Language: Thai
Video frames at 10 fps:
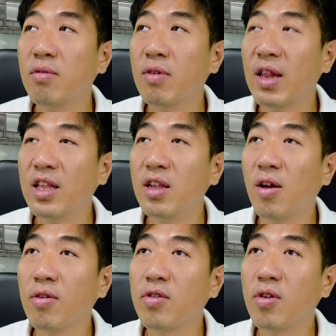เวลา
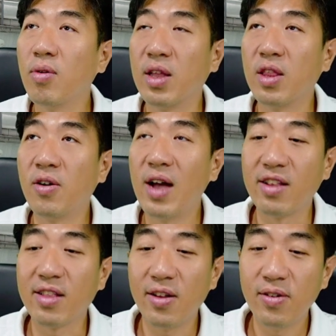ที่น้องส่ง น้อง
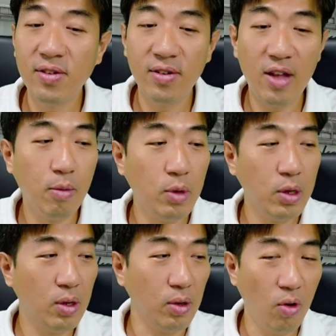อาจจะต้องเอา
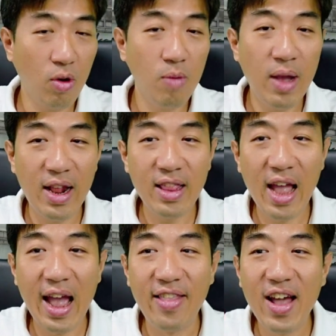มือถือยกขึ้นมาแล้
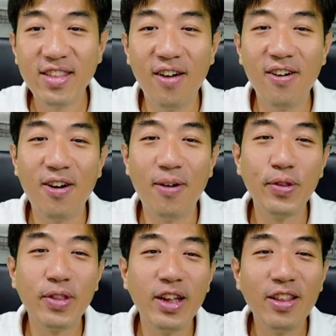วถ่ายหน้าจอคอม
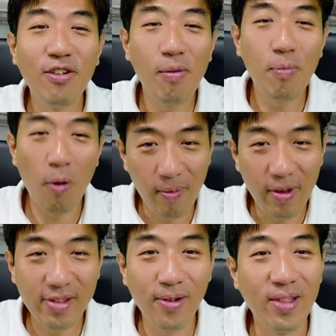พิวเตอร์ด้วยว่าผม
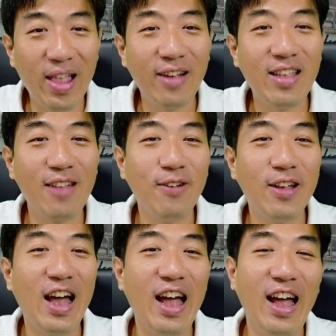มาส่งแล้วทัน
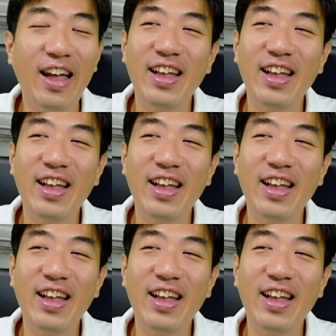เวลา